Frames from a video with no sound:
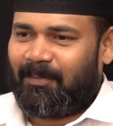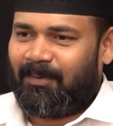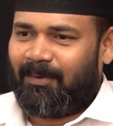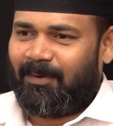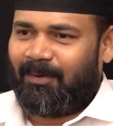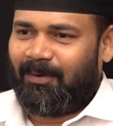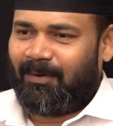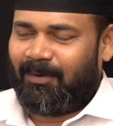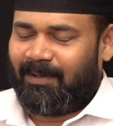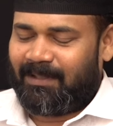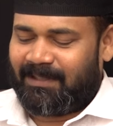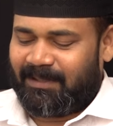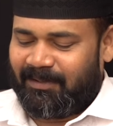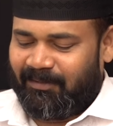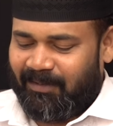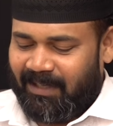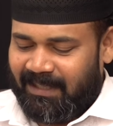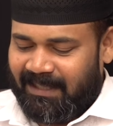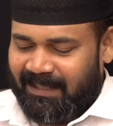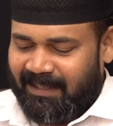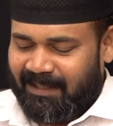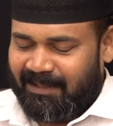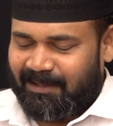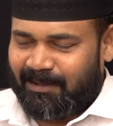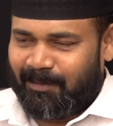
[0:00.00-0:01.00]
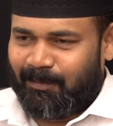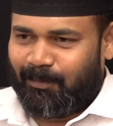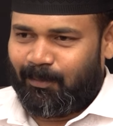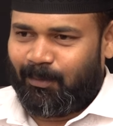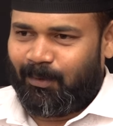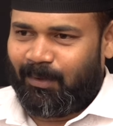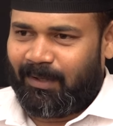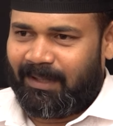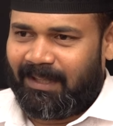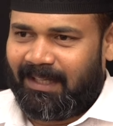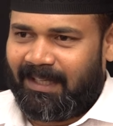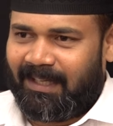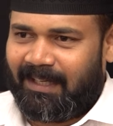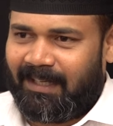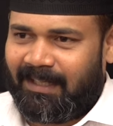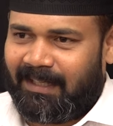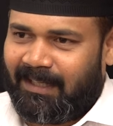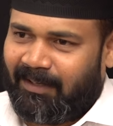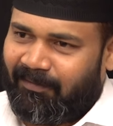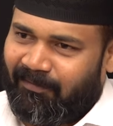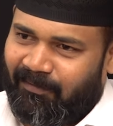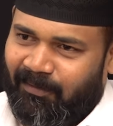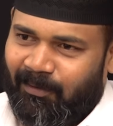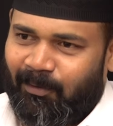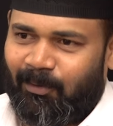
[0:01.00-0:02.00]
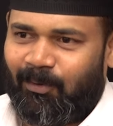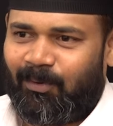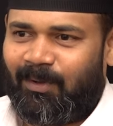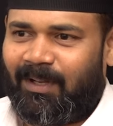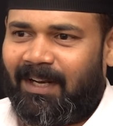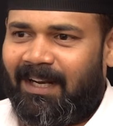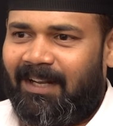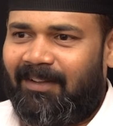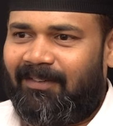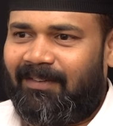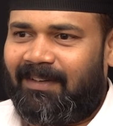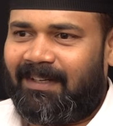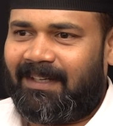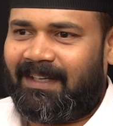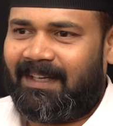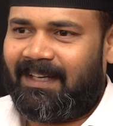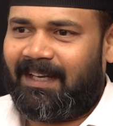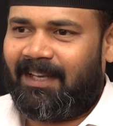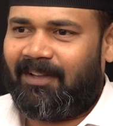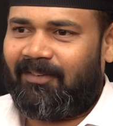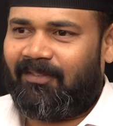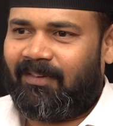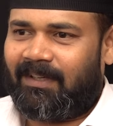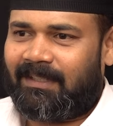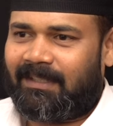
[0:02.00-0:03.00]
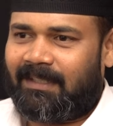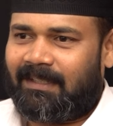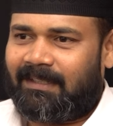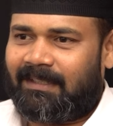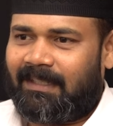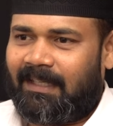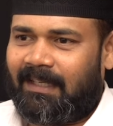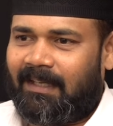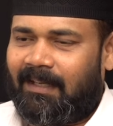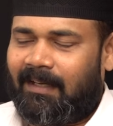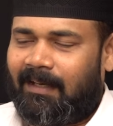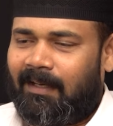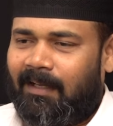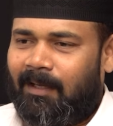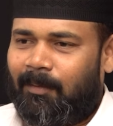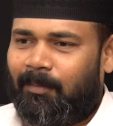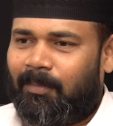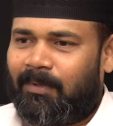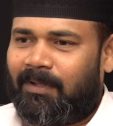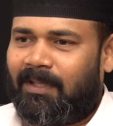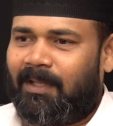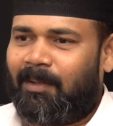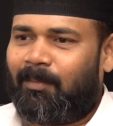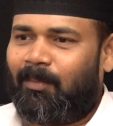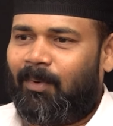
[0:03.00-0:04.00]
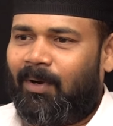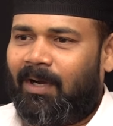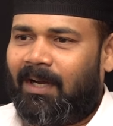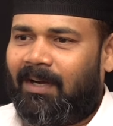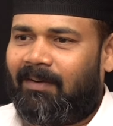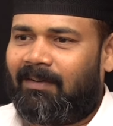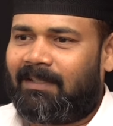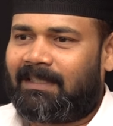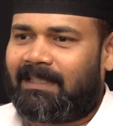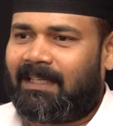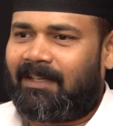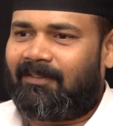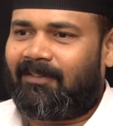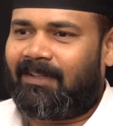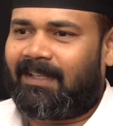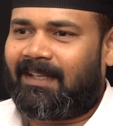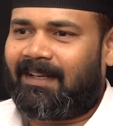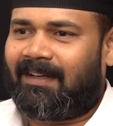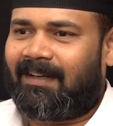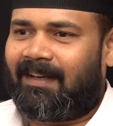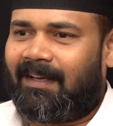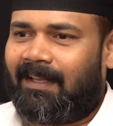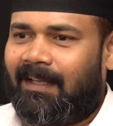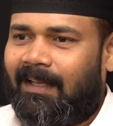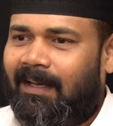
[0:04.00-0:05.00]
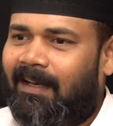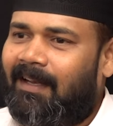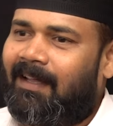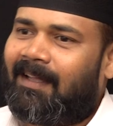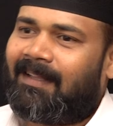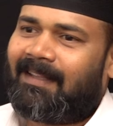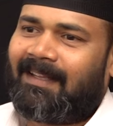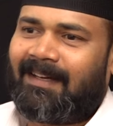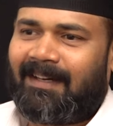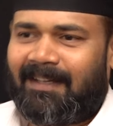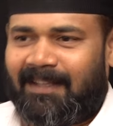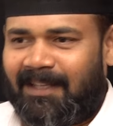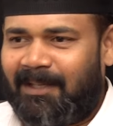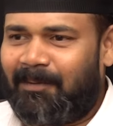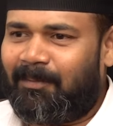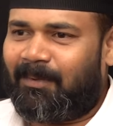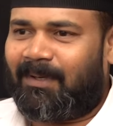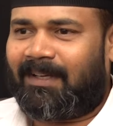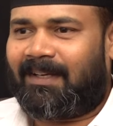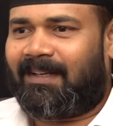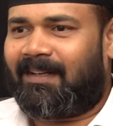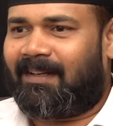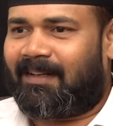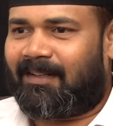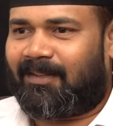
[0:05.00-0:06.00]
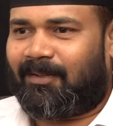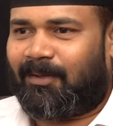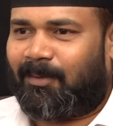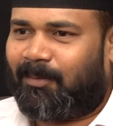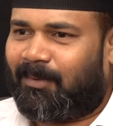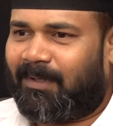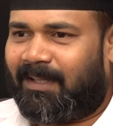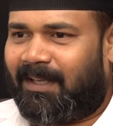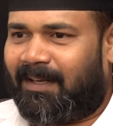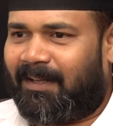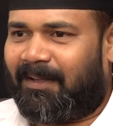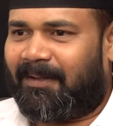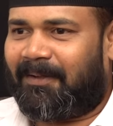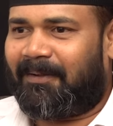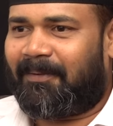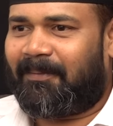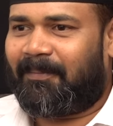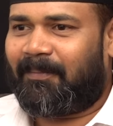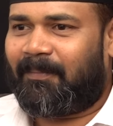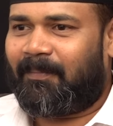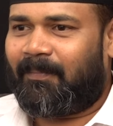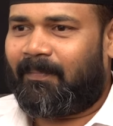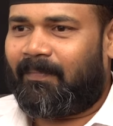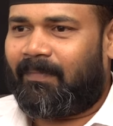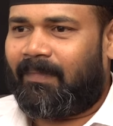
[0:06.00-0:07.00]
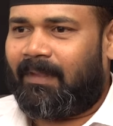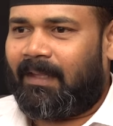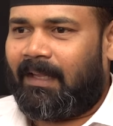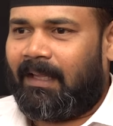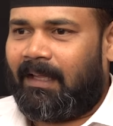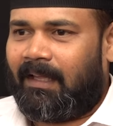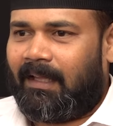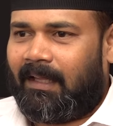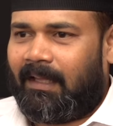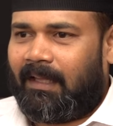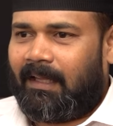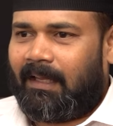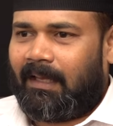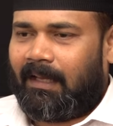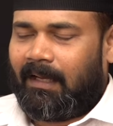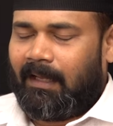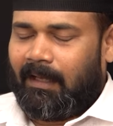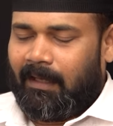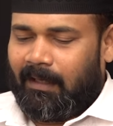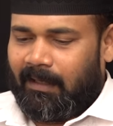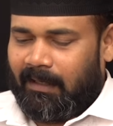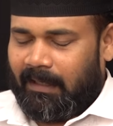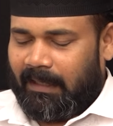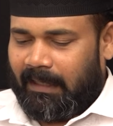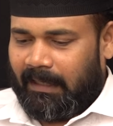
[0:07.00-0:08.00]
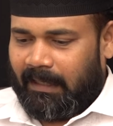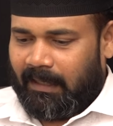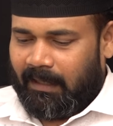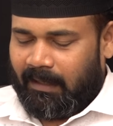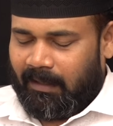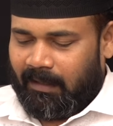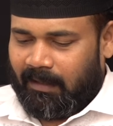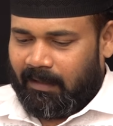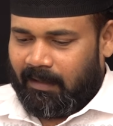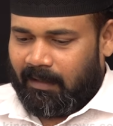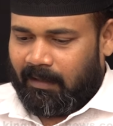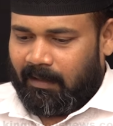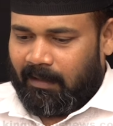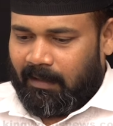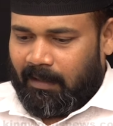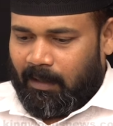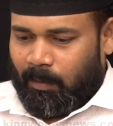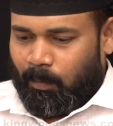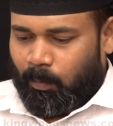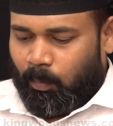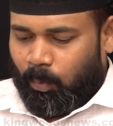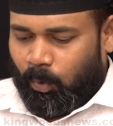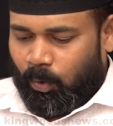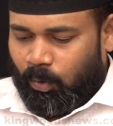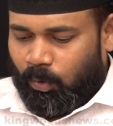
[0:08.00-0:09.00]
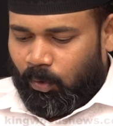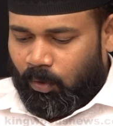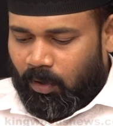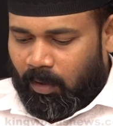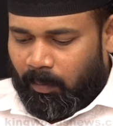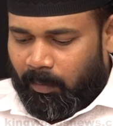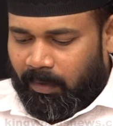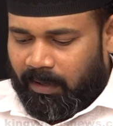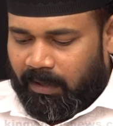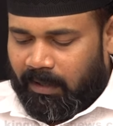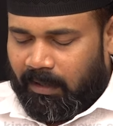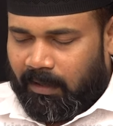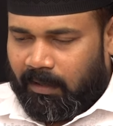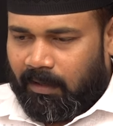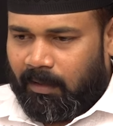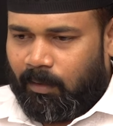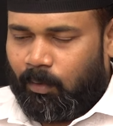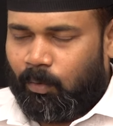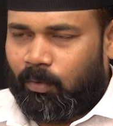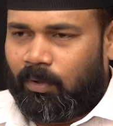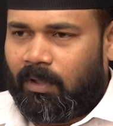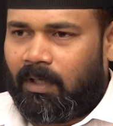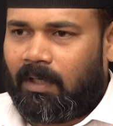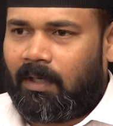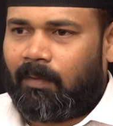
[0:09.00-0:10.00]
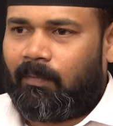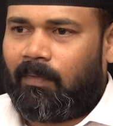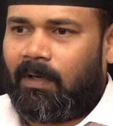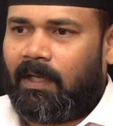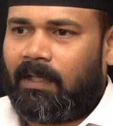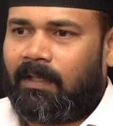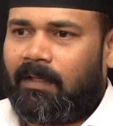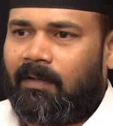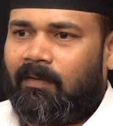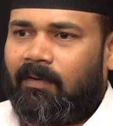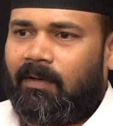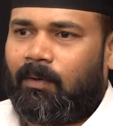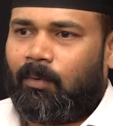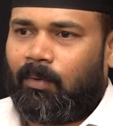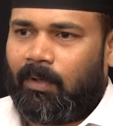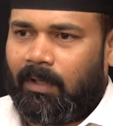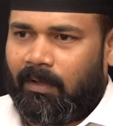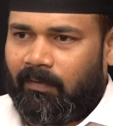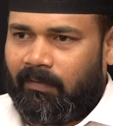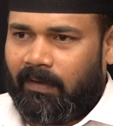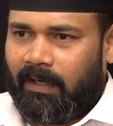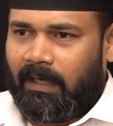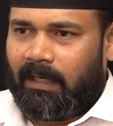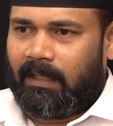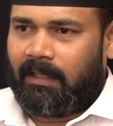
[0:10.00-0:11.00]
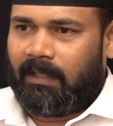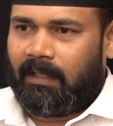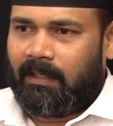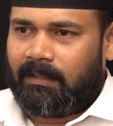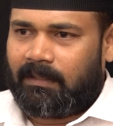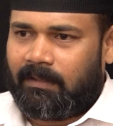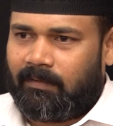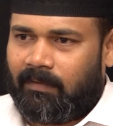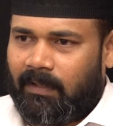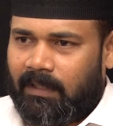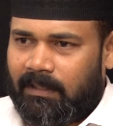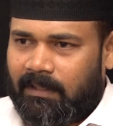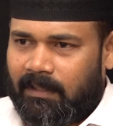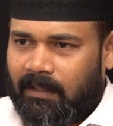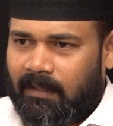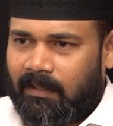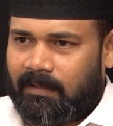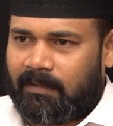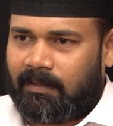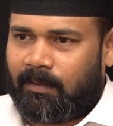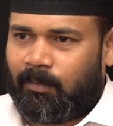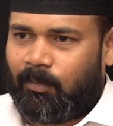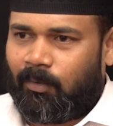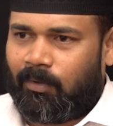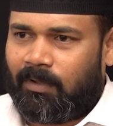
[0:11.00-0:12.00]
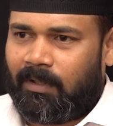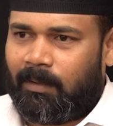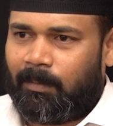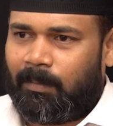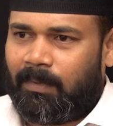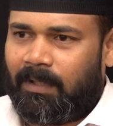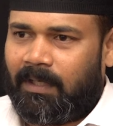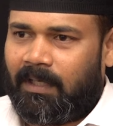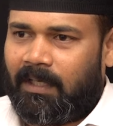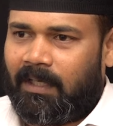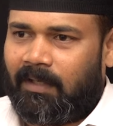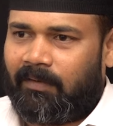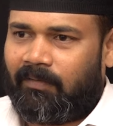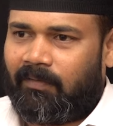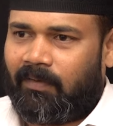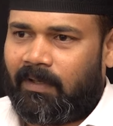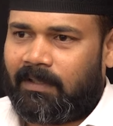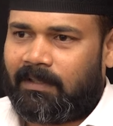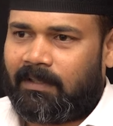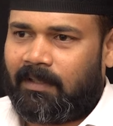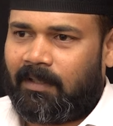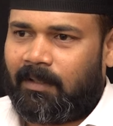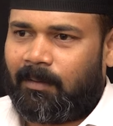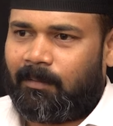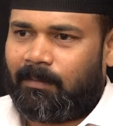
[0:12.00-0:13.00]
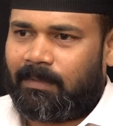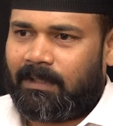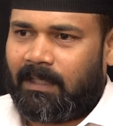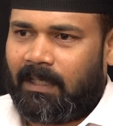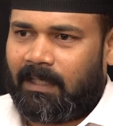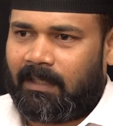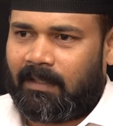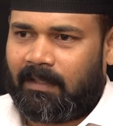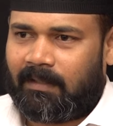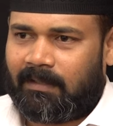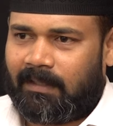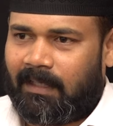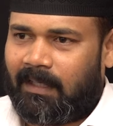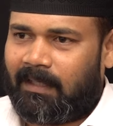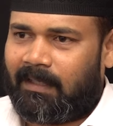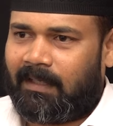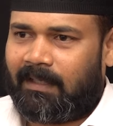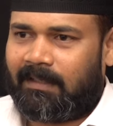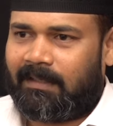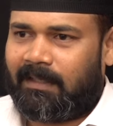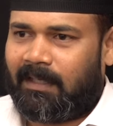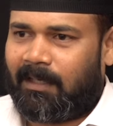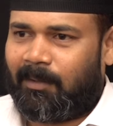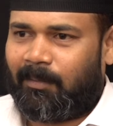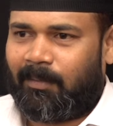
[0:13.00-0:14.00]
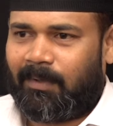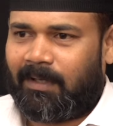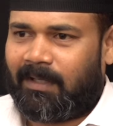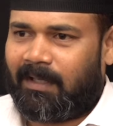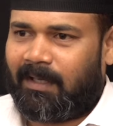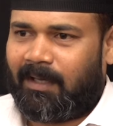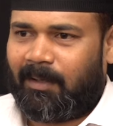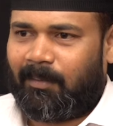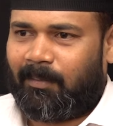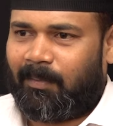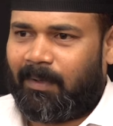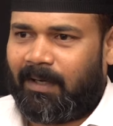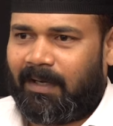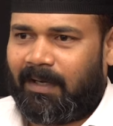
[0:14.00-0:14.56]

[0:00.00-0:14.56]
ஓ சிவாஜி கிருஷ்ணமூர்த்திக்கு டஃப் கொடுக்குற அளவுக்கு டிடி வாசன் செய்கிறாருன்னா அப்போ திமுகவில் சேர்வதற்கான எல்லா தகுதியும் இருக்குன்னு அர்த்தம் அப்படி தானே ஏன்னா நீங்கள் பொது அமைதிக்கு குந்தகம் விளக்கக்கூடிய வேலையை சிவாஜி கிருஷ்ணமூர்த்தியும் டிடிஎஃப் வாசனும் சேர்ந்து சேர்ந்தே செய்கிற மாதிரி தான் நான்